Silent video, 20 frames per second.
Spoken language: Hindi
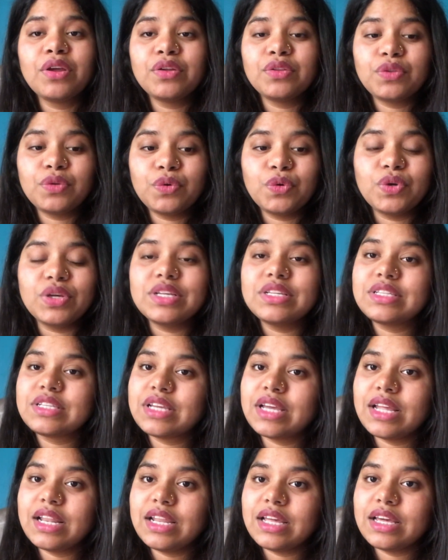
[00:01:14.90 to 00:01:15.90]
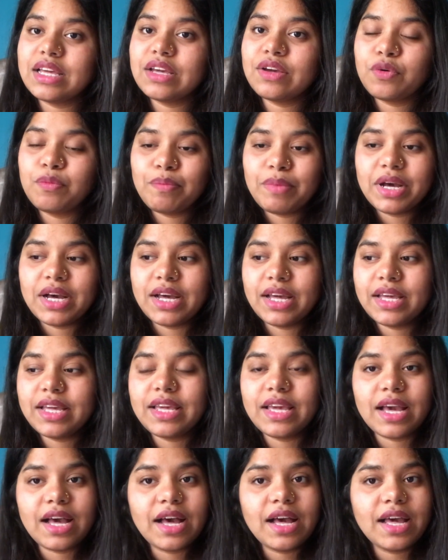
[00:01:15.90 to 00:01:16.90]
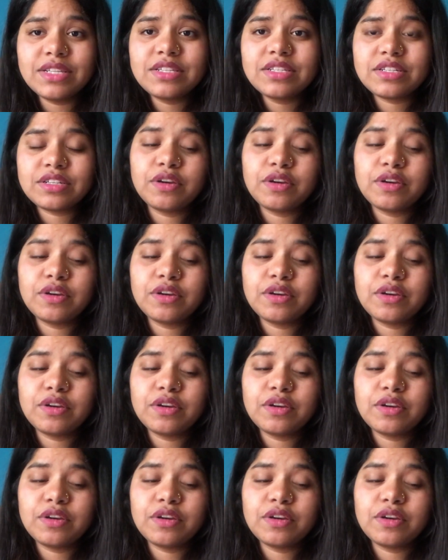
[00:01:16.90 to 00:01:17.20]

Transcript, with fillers: तो इसके लिए उपाय क्या है